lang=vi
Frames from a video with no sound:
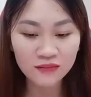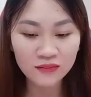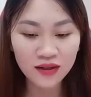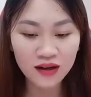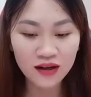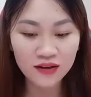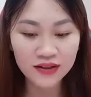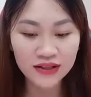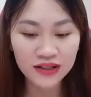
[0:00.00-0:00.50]

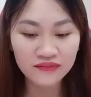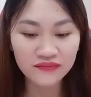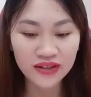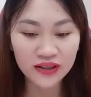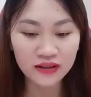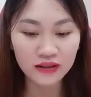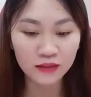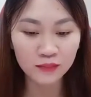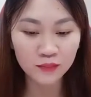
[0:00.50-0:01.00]
khỏi nhìn
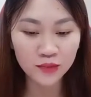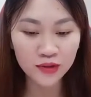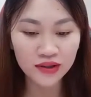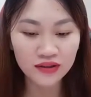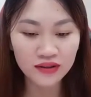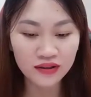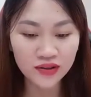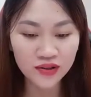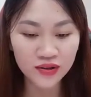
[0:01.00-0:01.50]
về hướng
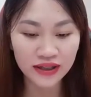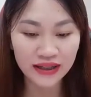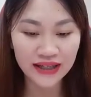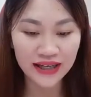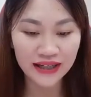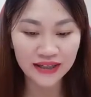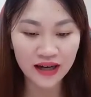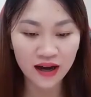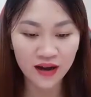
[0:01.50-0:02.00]
mùi hương truyền
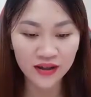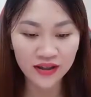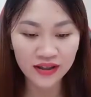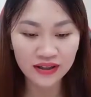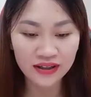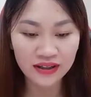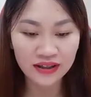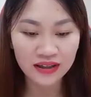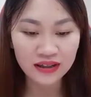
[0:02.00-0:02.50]
đến nói.
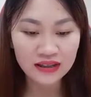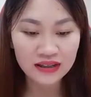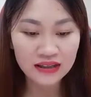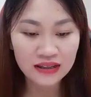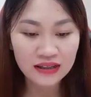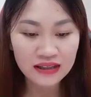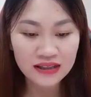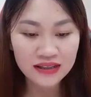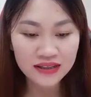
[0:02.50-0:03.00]

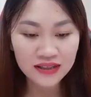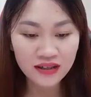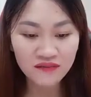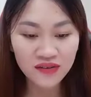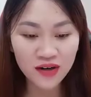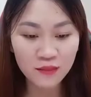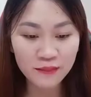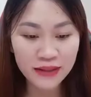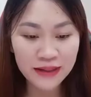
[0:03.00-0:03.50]

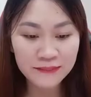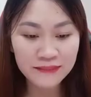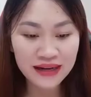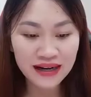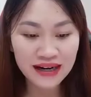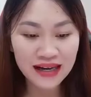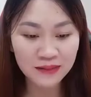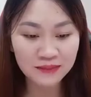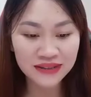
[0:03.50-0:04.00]
Trong phòng bếp
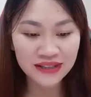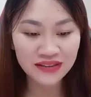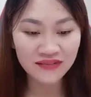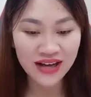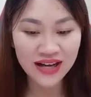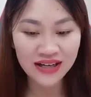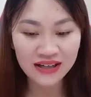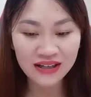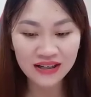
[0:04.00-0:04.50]
đang làm gì
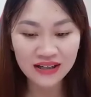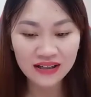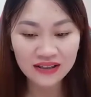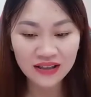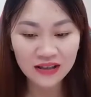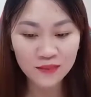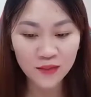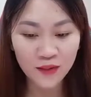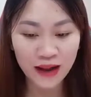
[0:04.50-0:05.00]
vậy?
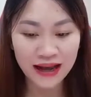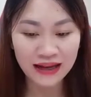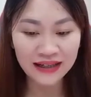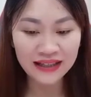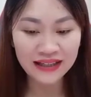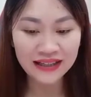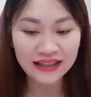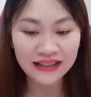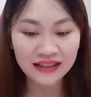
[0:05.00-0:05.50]
Thơm quá
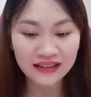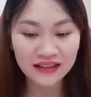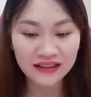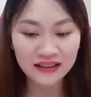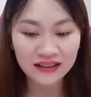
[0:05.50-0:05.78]
đi.